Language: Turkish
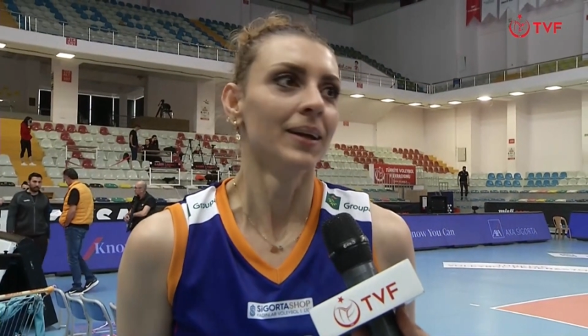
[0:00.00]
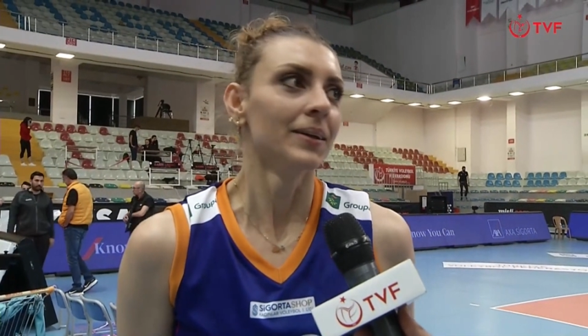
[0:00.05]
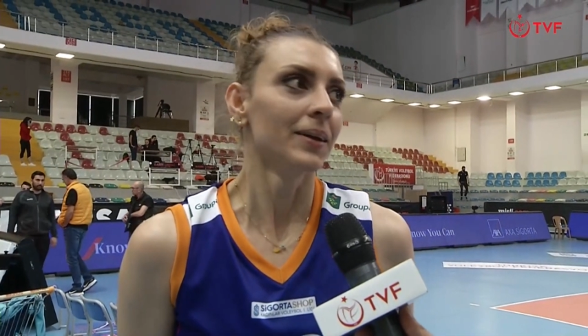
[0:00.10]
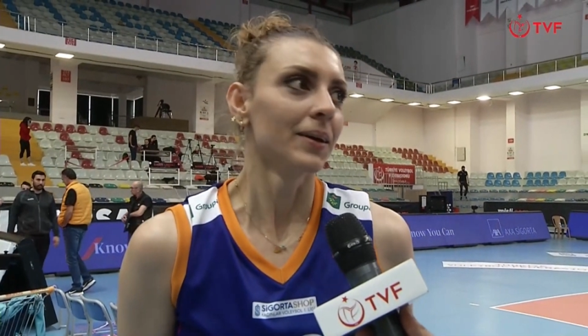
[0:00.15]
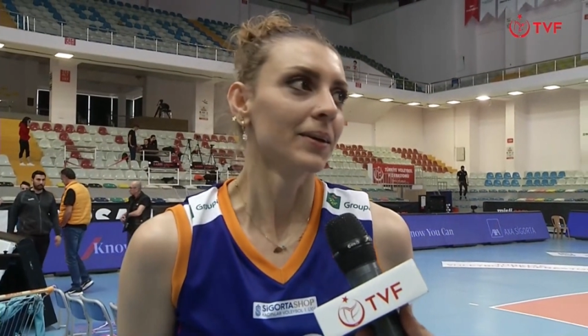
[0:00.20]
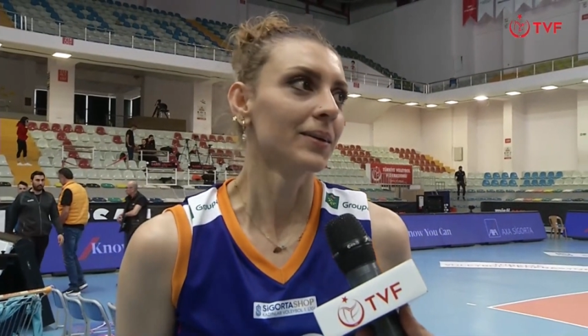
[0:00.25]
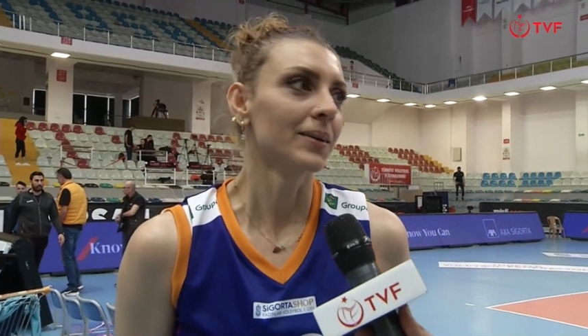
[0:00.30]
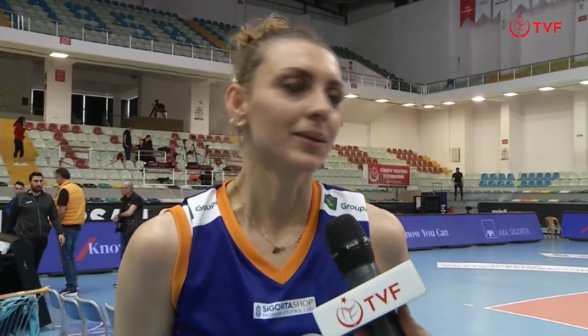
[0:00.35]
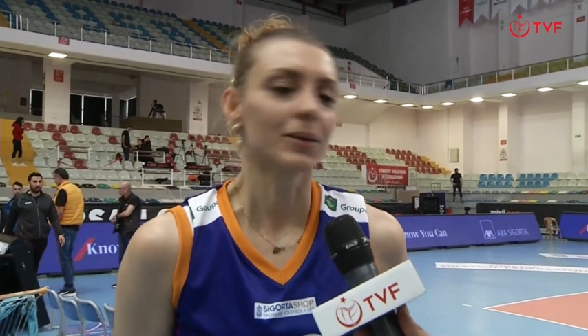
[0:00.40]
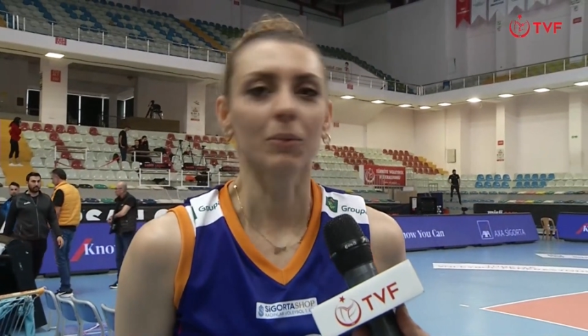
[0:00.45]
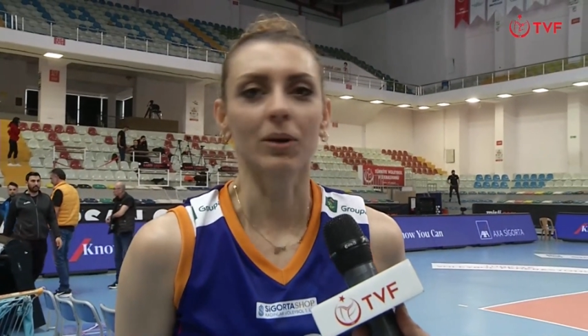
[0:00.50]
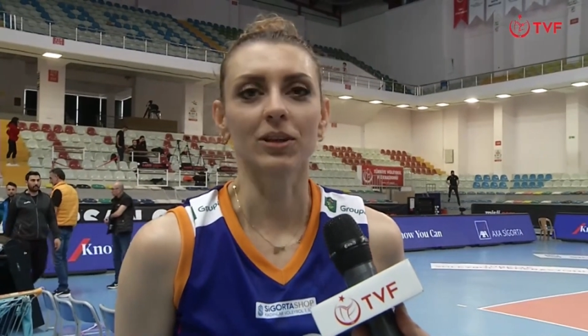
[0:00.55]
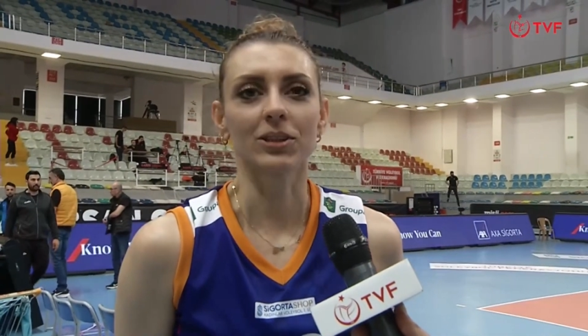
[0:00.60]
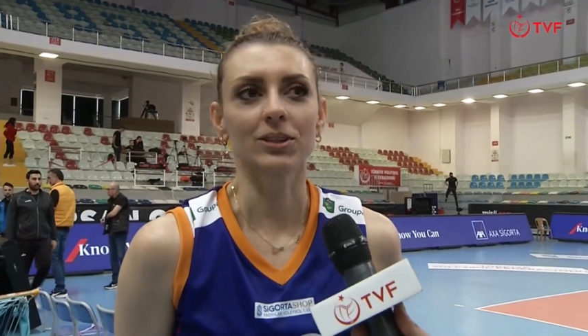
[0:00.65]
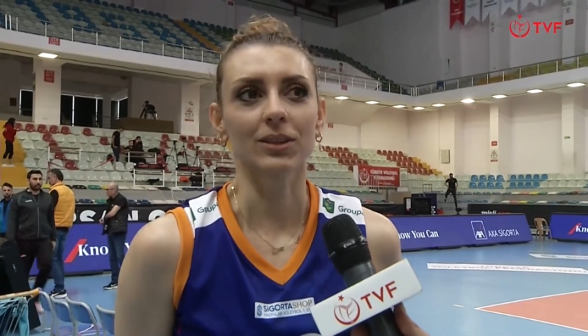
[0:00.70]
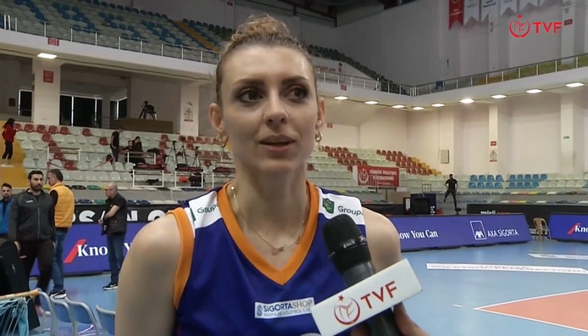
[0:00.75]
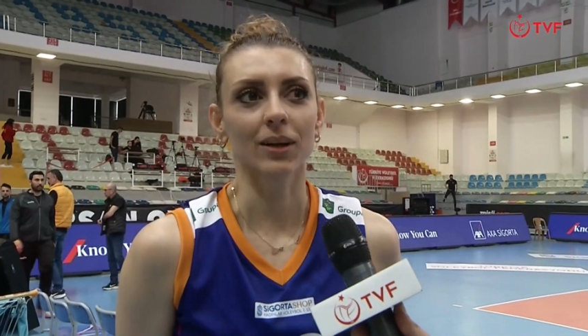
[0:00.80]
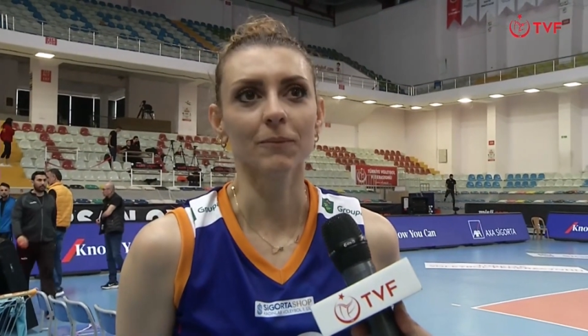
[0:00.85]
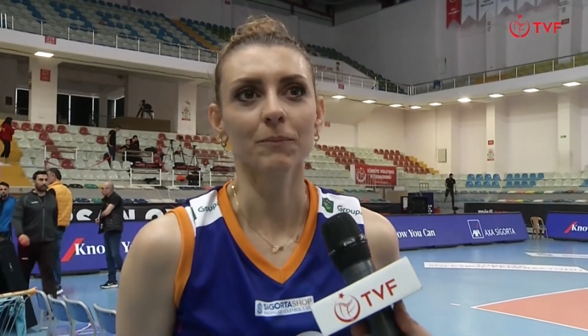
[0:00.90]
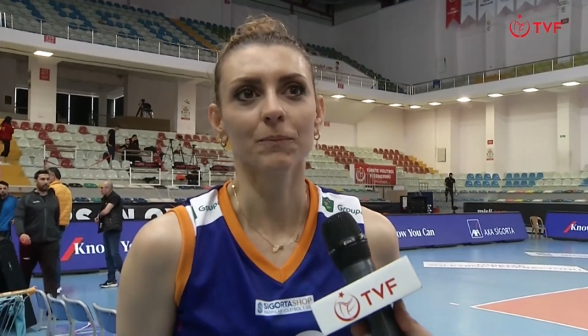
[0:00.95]
Yarınki
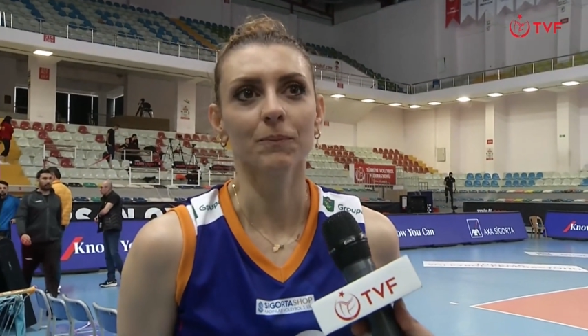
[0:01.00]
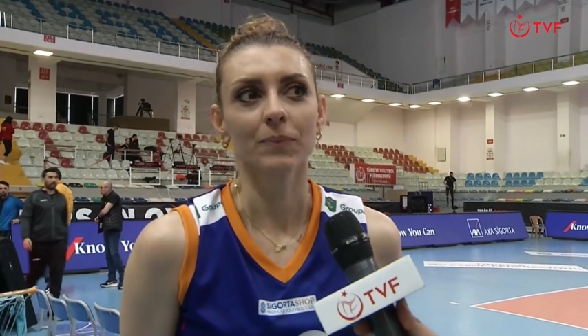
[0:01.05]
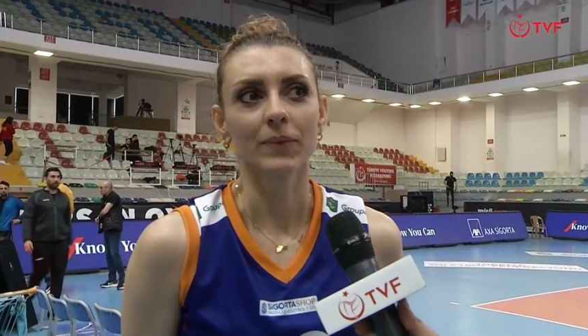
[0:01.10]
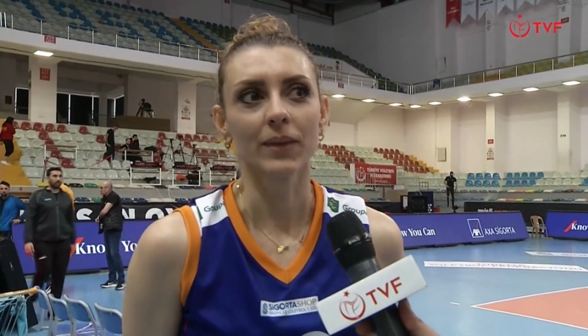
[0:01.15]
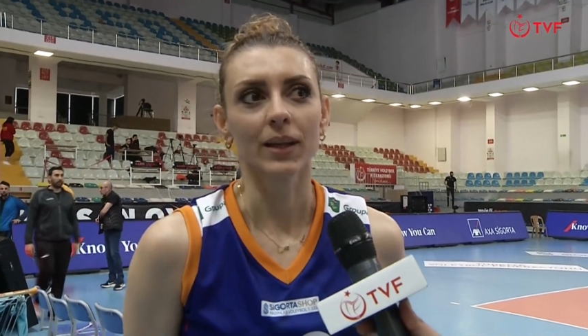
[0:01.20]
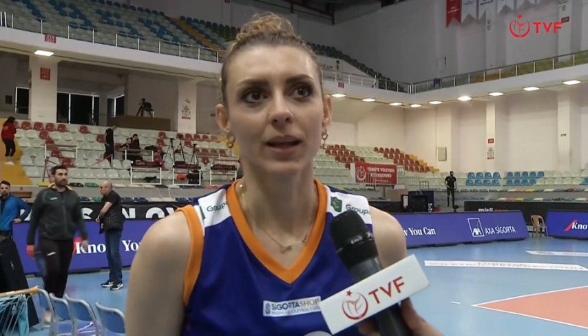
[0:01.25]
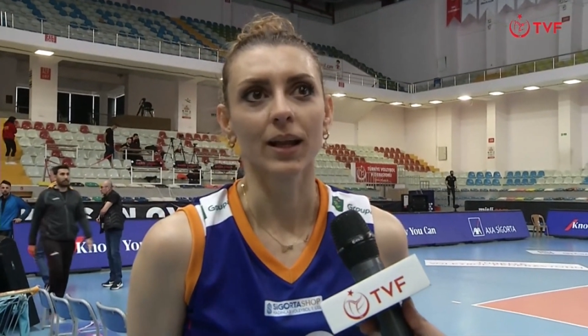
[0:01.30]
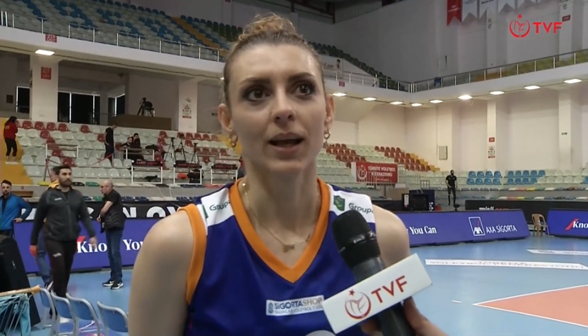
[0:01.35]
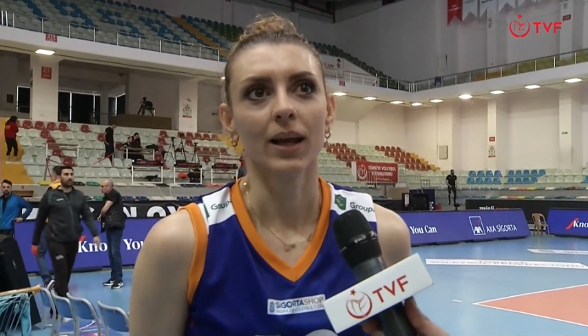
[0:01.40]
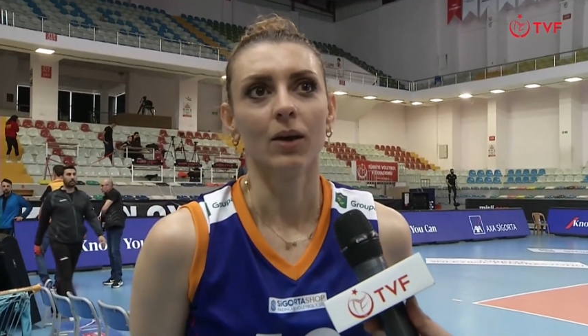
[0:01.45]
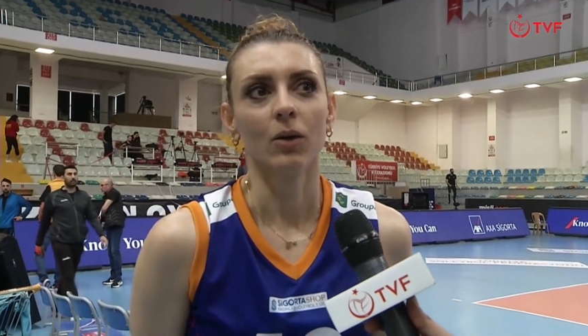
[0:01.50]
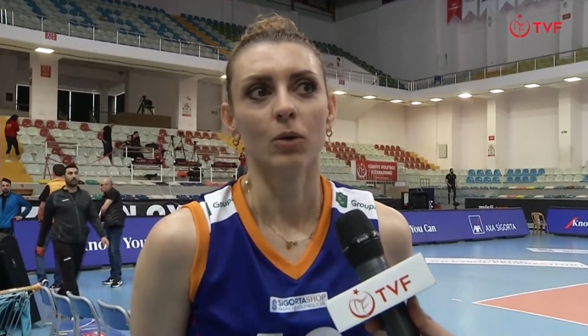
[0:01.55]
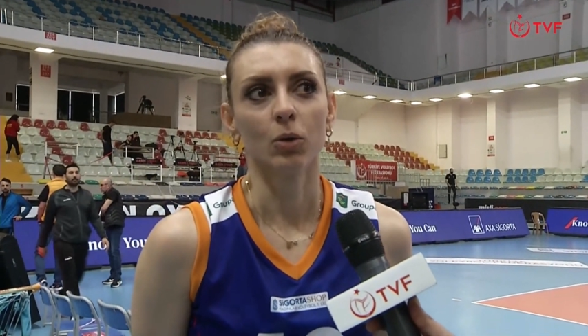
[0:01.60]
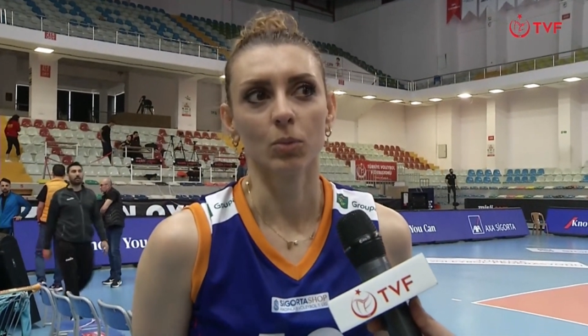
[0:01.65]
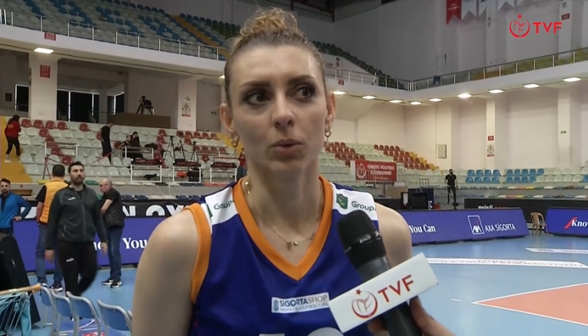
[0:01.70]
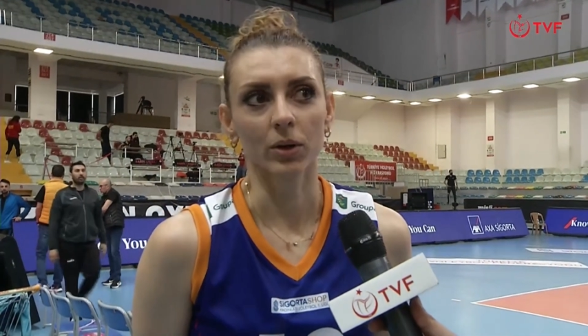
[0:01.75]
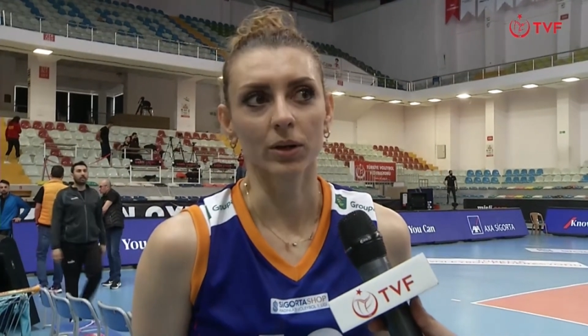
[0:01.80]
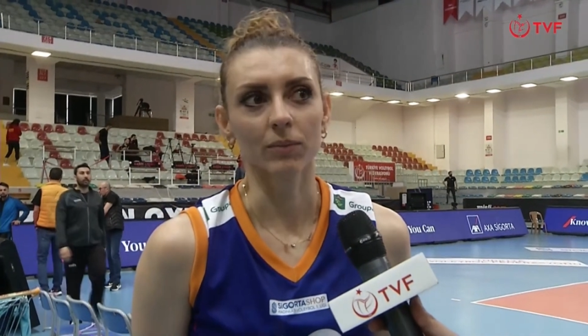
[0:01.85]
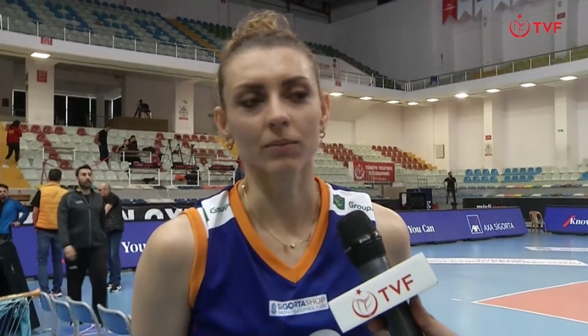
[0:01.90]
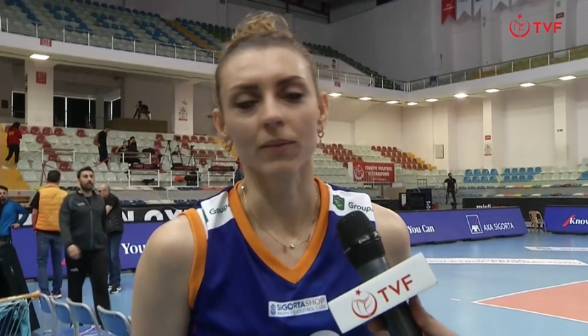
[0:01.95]
maçta
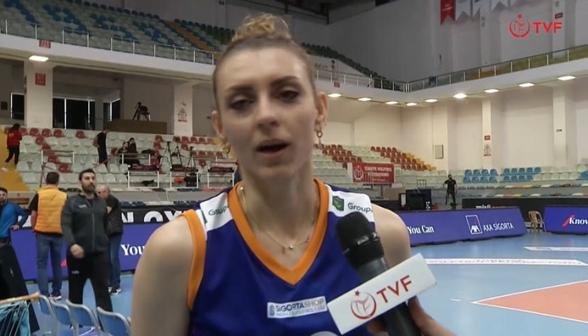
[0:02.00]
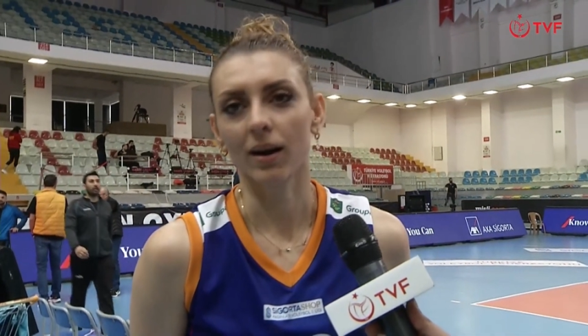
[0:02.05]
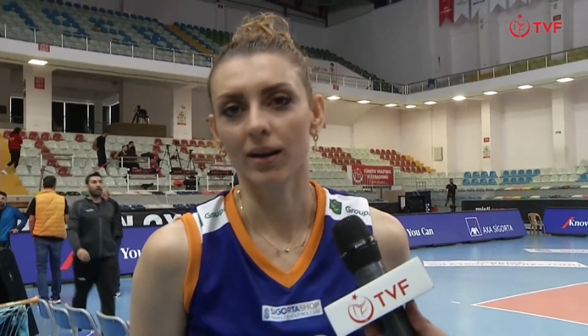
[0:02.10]
Umarım